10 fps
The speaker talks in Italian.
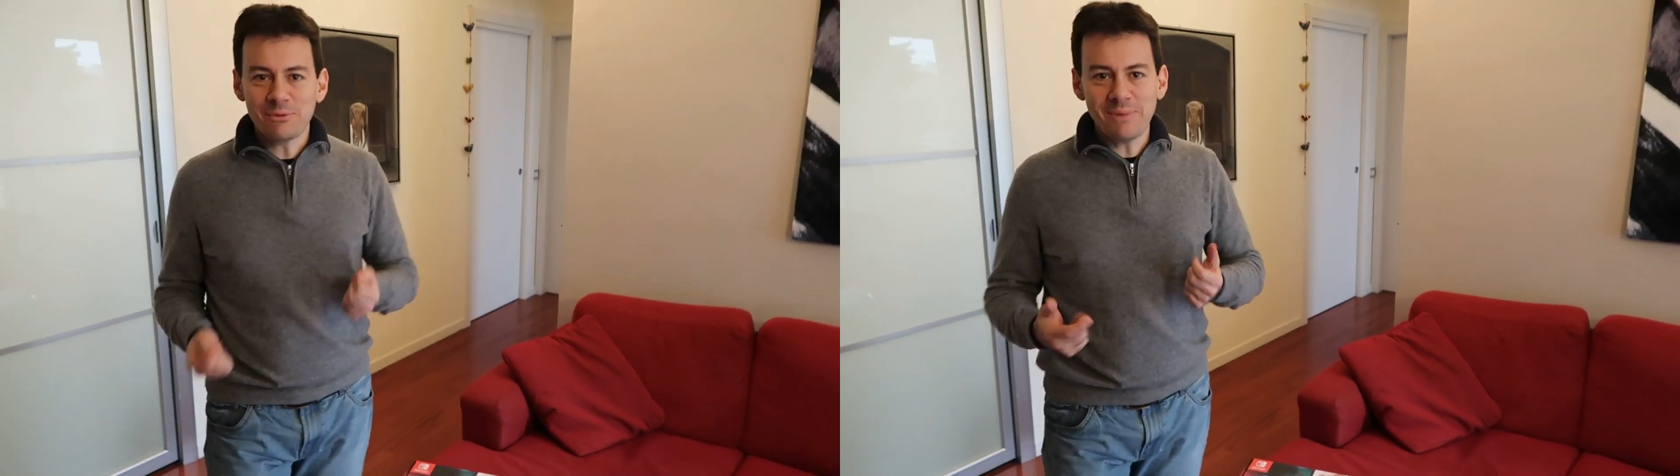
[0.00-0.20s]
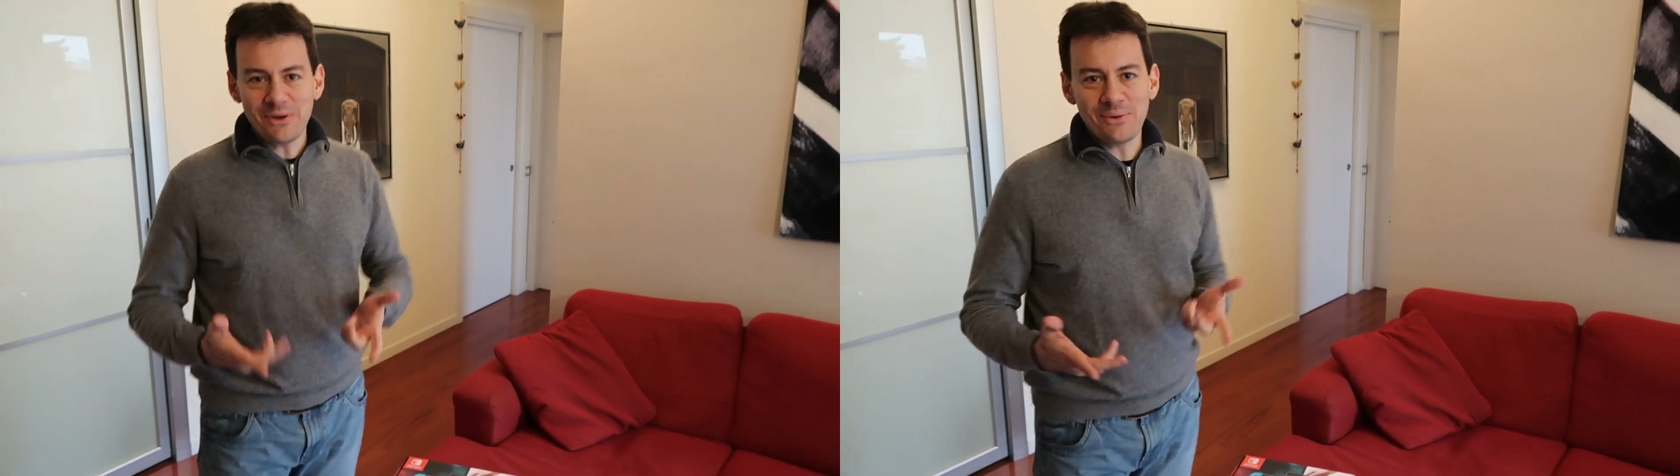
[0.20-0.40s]

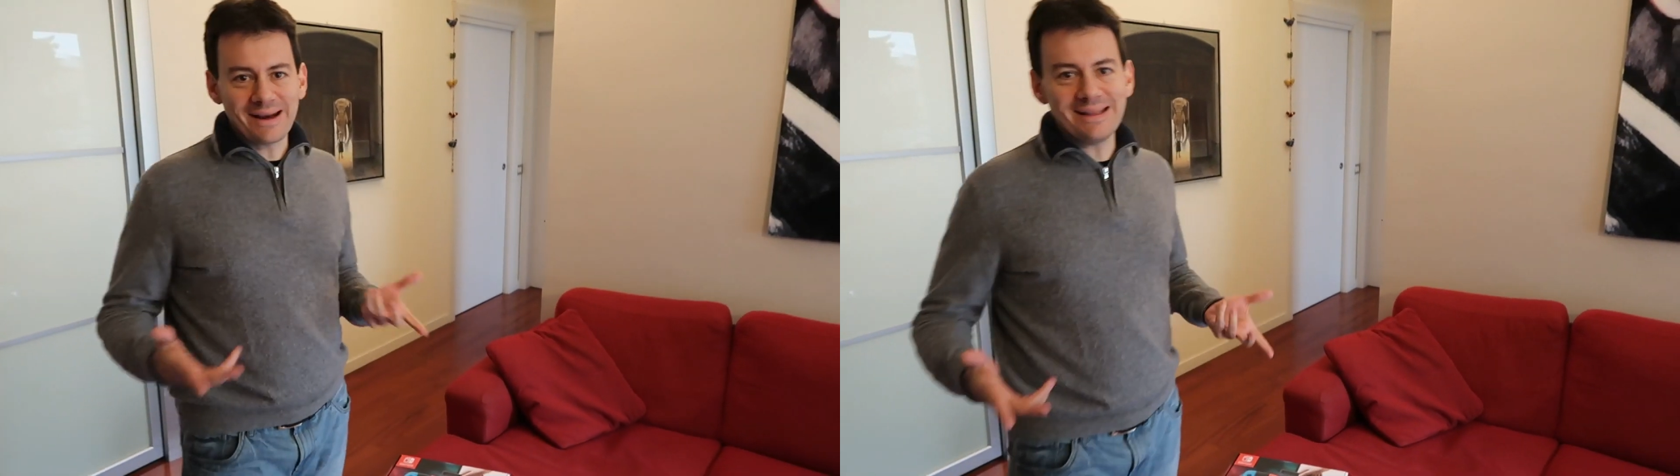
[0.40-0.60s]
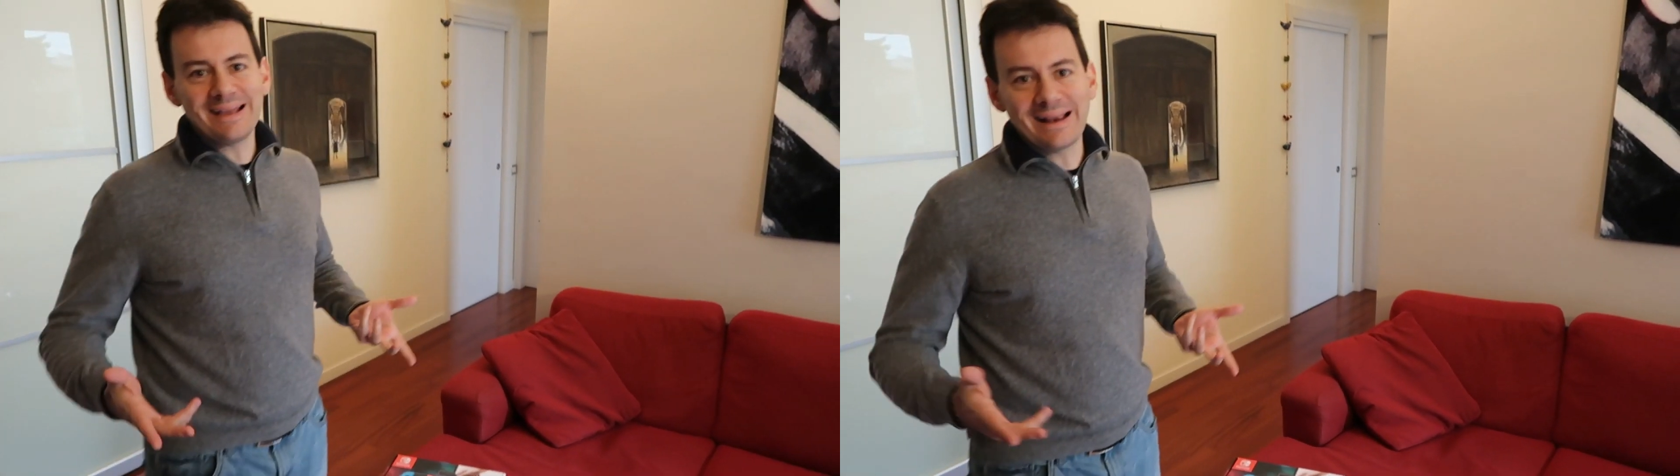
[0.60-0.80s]
ormai è un
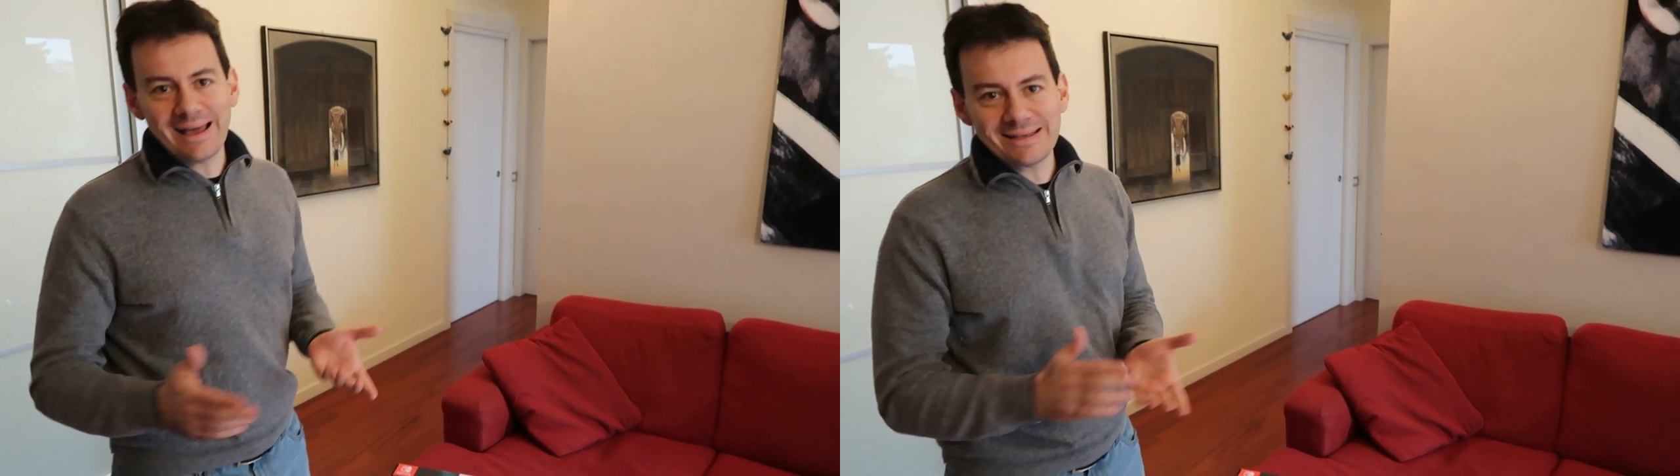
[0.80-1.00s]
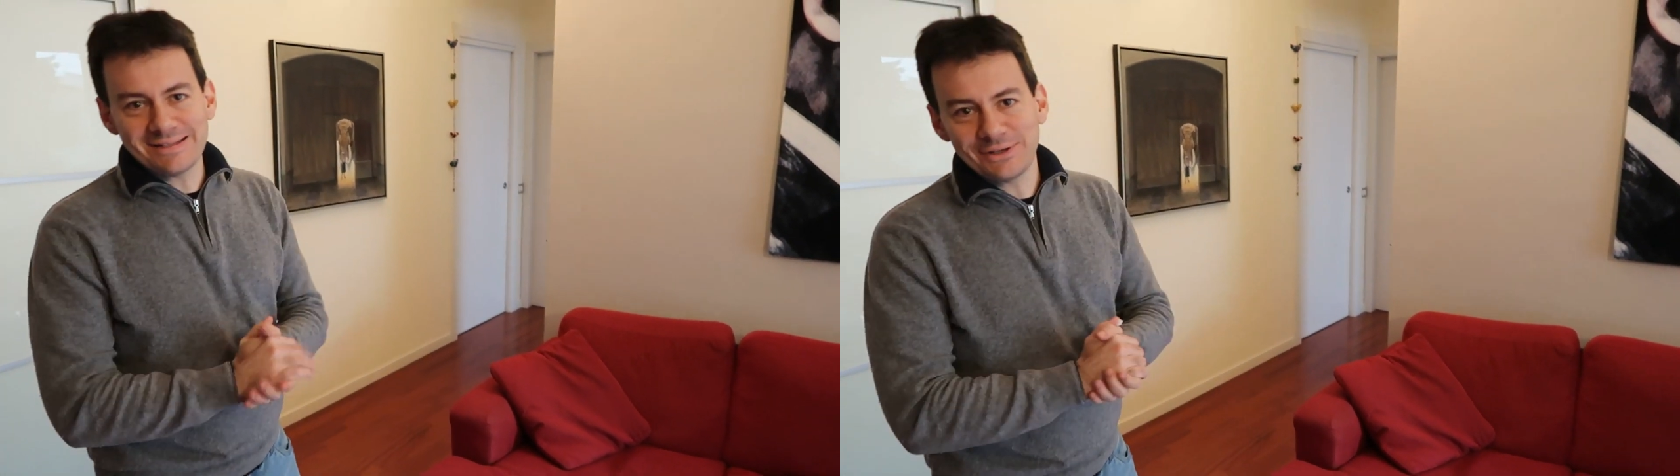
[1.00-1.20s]
grande
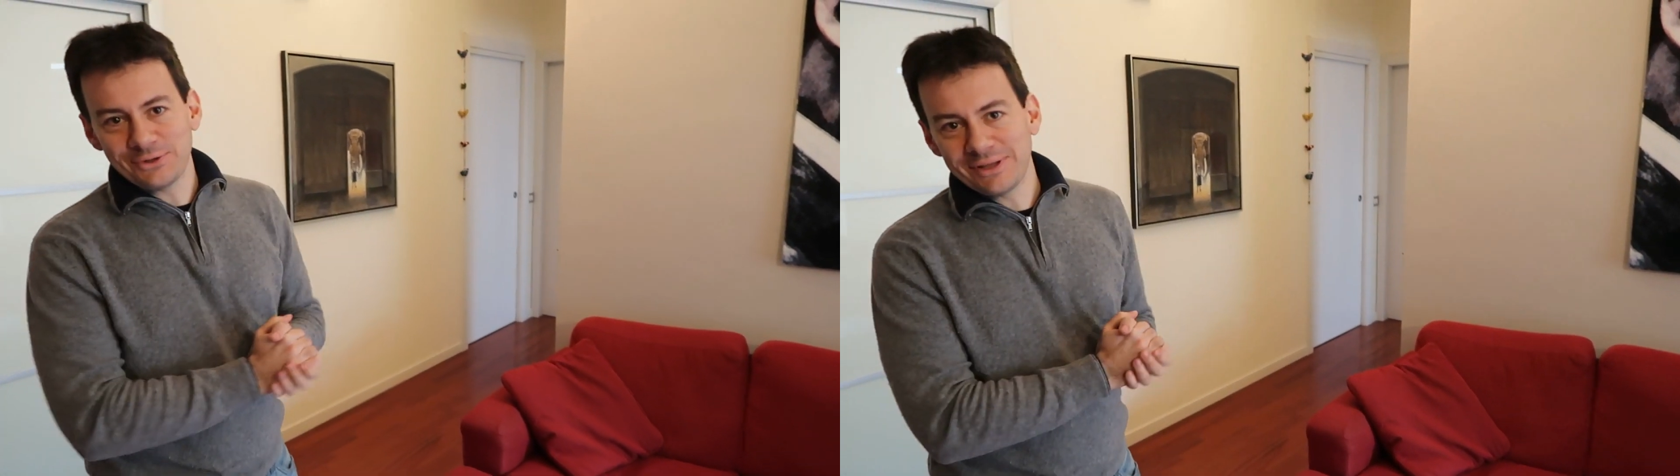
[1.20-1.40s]
classico